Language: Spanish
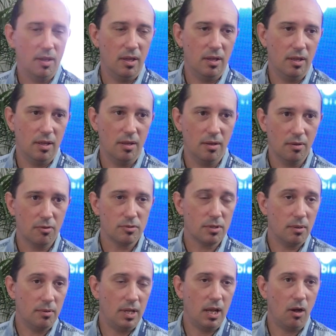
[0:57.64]
eh,
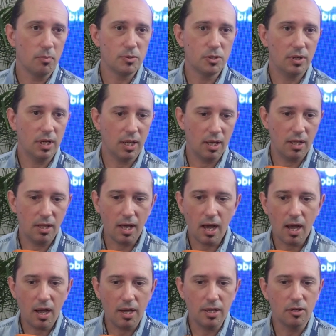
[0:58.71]
las opciones que
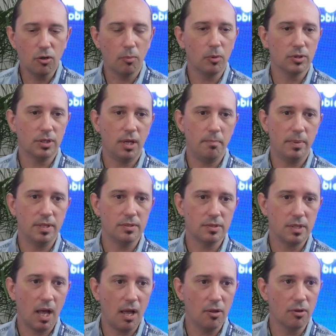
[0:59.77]
da y cómo está
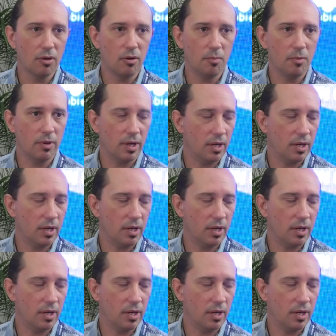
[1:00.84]
pensado, es como